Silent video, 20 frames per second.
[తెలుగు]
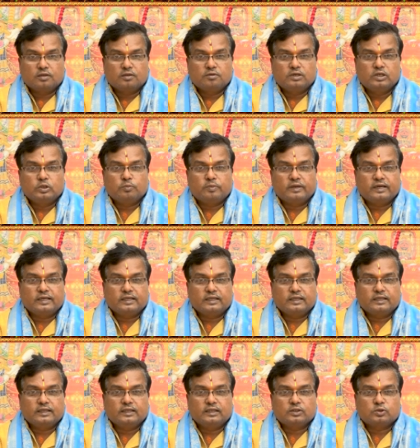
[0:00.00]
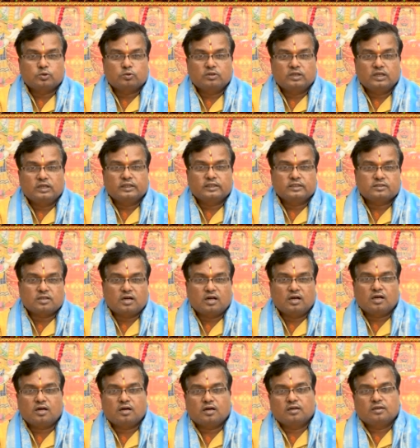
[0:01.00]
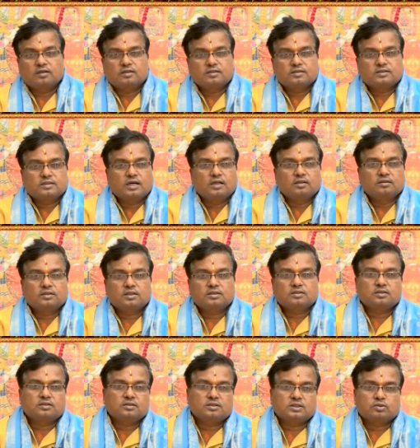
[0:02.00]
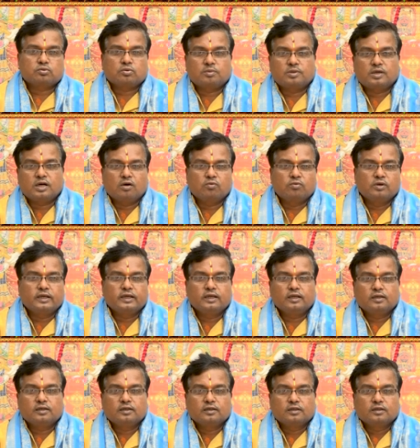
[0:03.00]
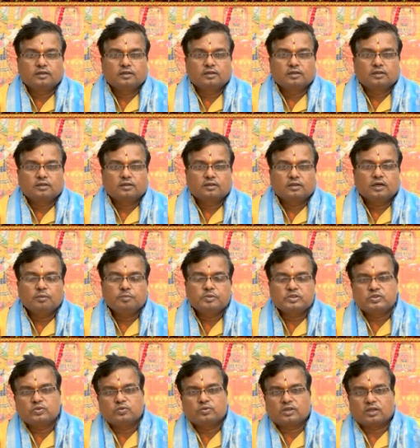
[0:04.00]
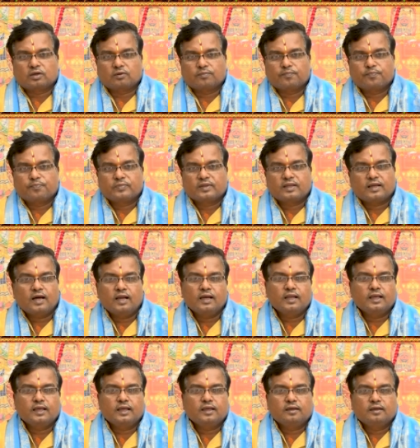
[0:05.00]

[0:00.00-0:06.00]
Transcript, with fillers: వీళ్ళు బయటకి చూడడానికి చాలా శాంతచిత్త స్వభావులై అనిపిస్తుంటారు కానీ